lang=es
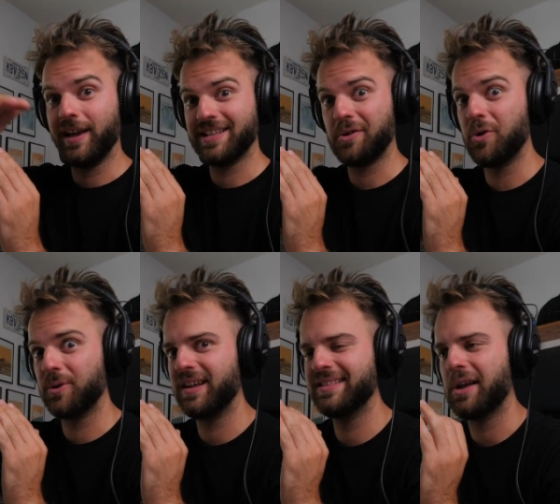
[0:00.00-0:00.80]
Esa
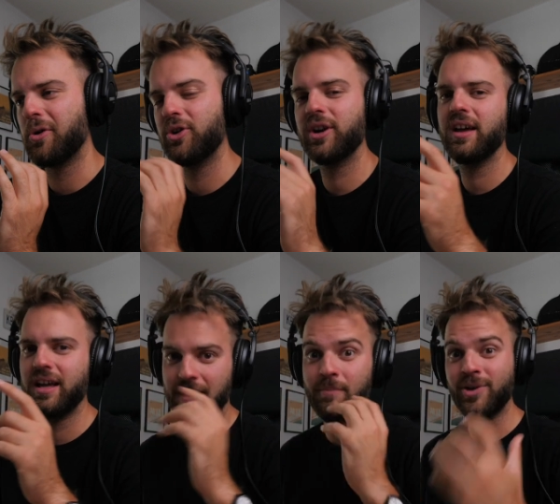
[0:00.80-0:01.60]
curva de colores
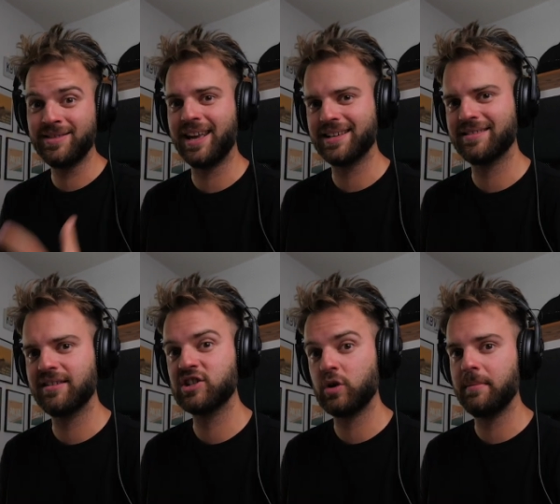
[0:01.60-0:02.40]
está muy
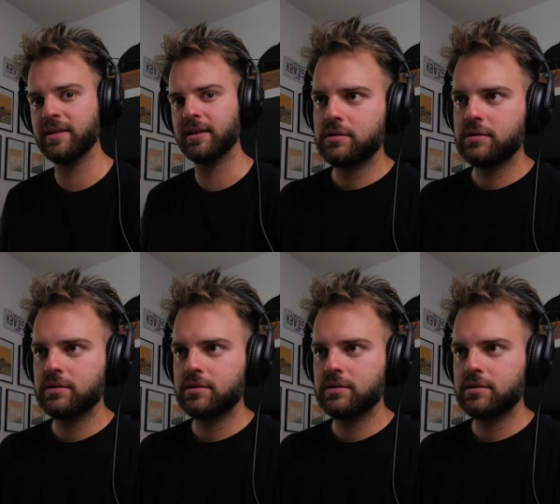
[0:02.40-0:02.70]
interesante visualmente.